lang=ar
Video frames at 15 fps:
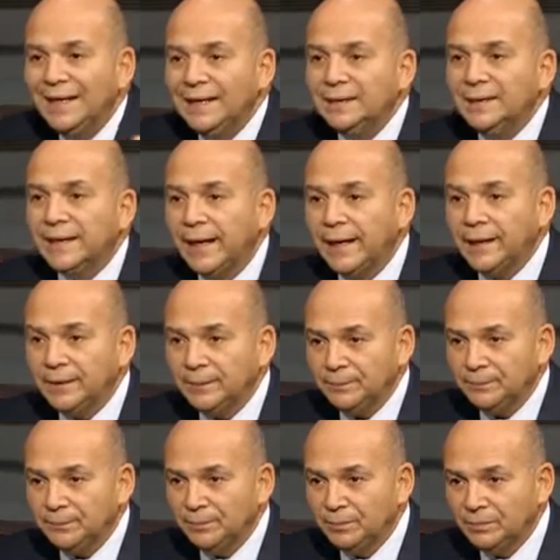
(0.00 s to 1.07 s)
ليها درعين
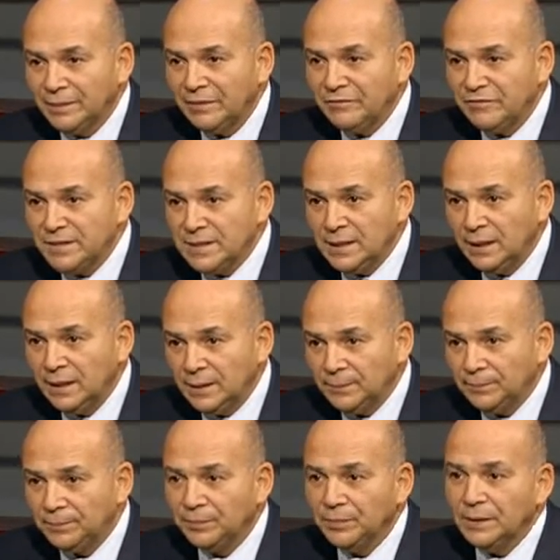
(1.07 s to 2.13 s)

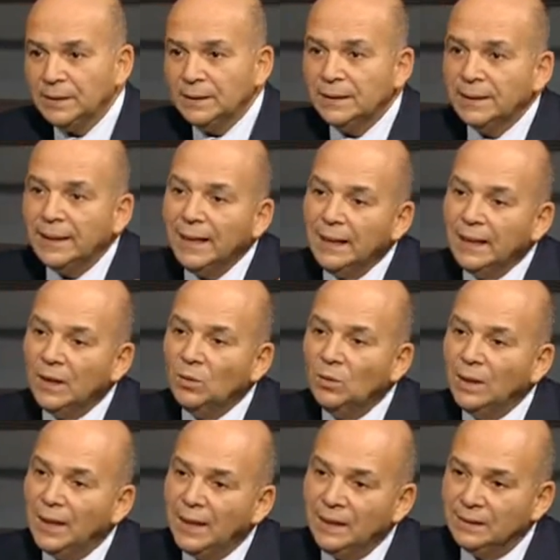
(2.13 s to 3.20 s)
تنفيذيين الدراع
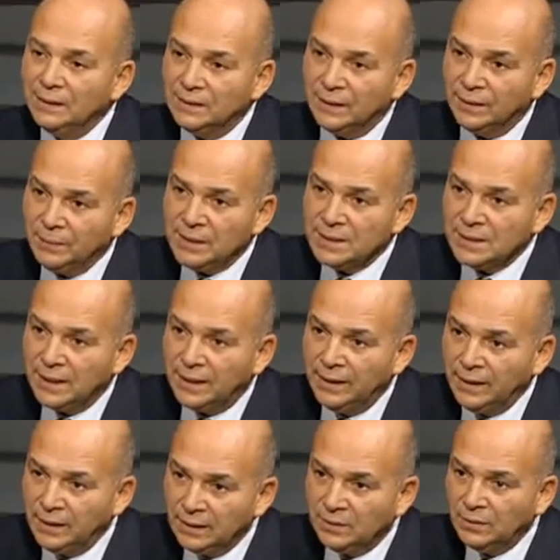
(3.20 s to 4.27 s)
الاول هيئه التنميه
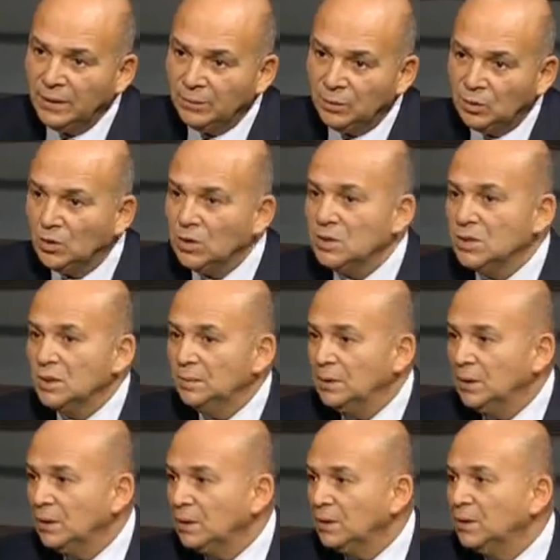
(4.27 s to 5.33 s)
السياحيه وهي مختصه
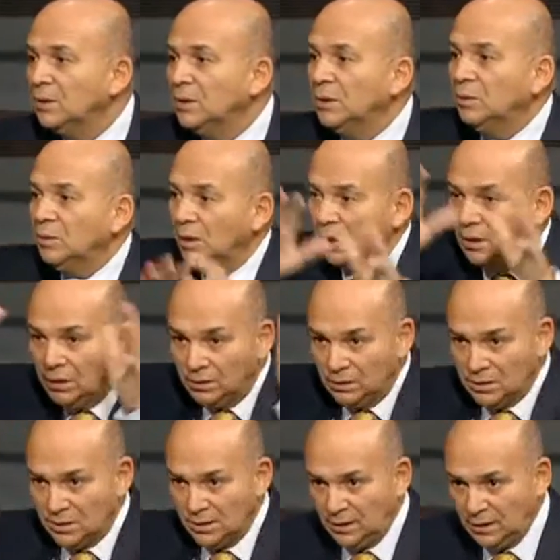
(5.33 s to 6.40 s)
بالاراضي والخريطه
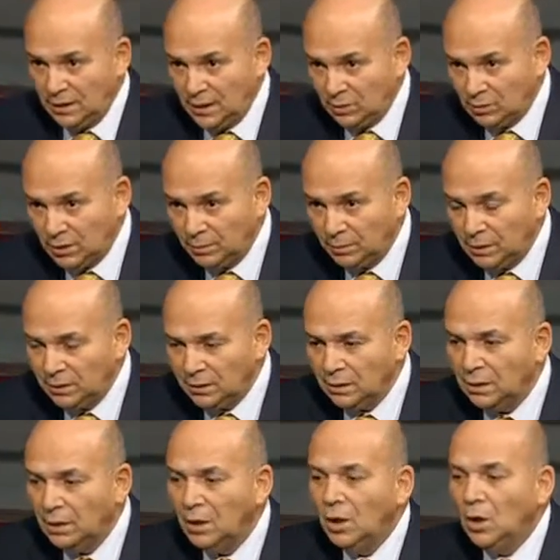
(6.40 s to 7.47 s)
السياحيه وتنميتها
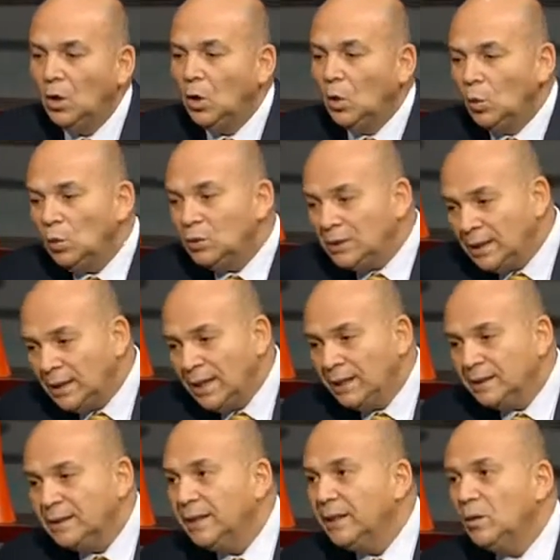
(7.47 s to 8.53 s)
والدراع
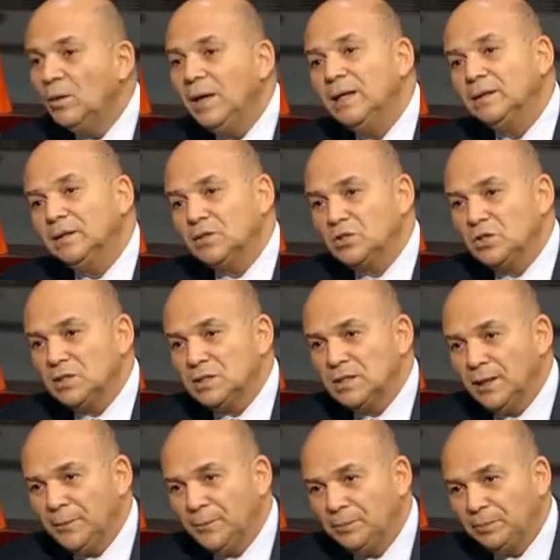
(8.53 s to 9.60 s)
الثاني هو هيئه تنشيط
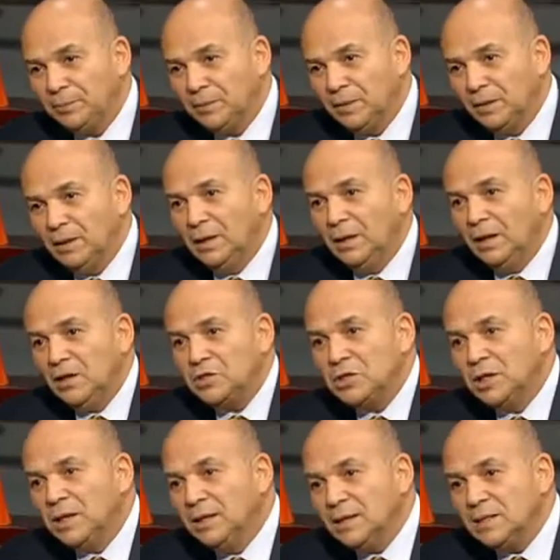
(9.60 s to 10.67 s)
سياحه
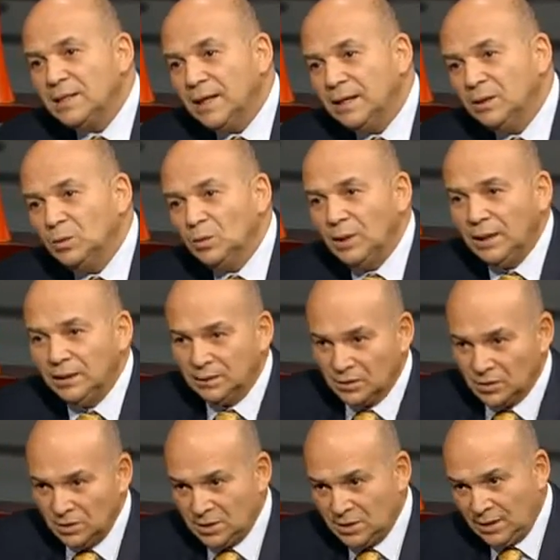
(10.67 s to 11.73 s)
عشان كده ساعات نقول هيئه
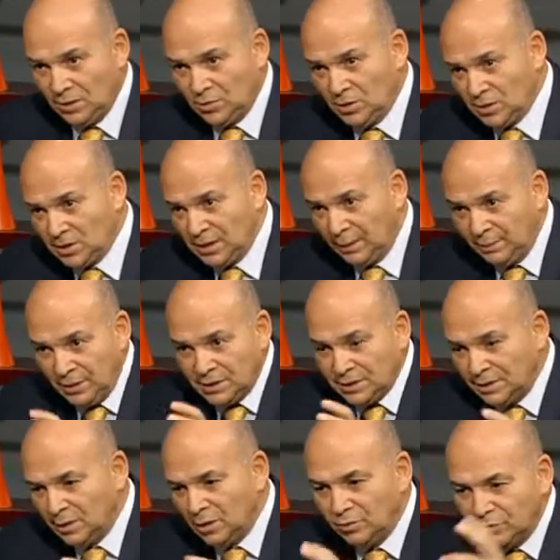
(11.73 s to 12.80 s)
تنشيط سياحه وزاره السياحه
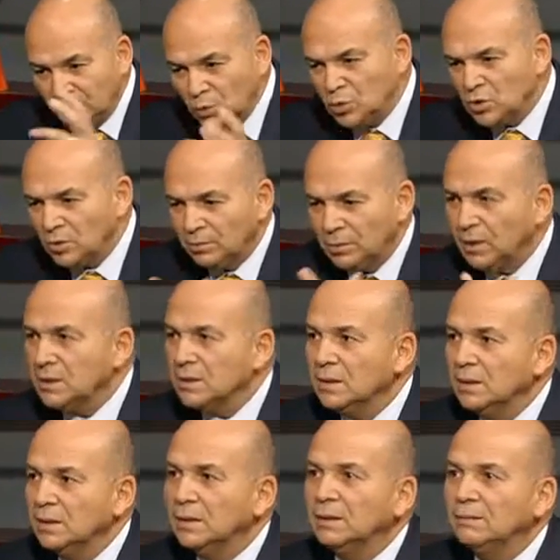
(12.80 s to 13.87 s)
بيحصل كونفيوجن
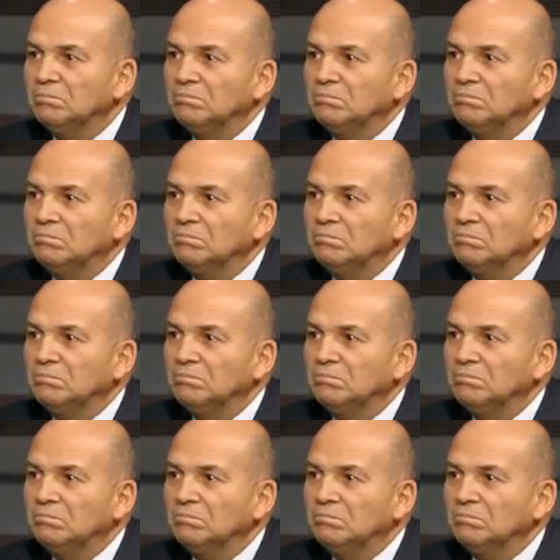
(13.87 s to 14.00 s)
بيحصل